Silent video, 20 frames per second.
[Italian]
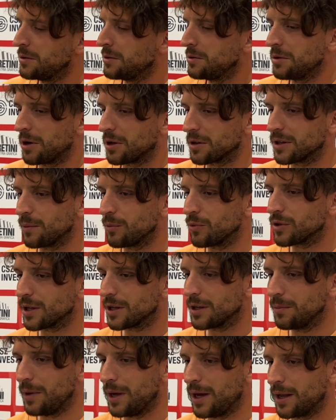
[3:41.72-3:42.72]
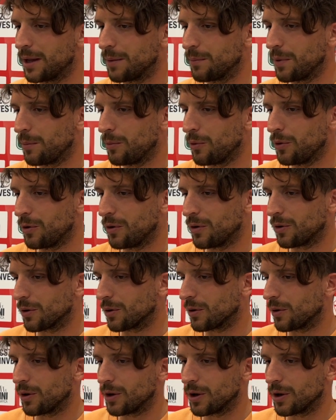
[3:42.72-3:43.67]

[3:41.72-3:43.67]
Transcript: No, siamo stati bene, abbiamo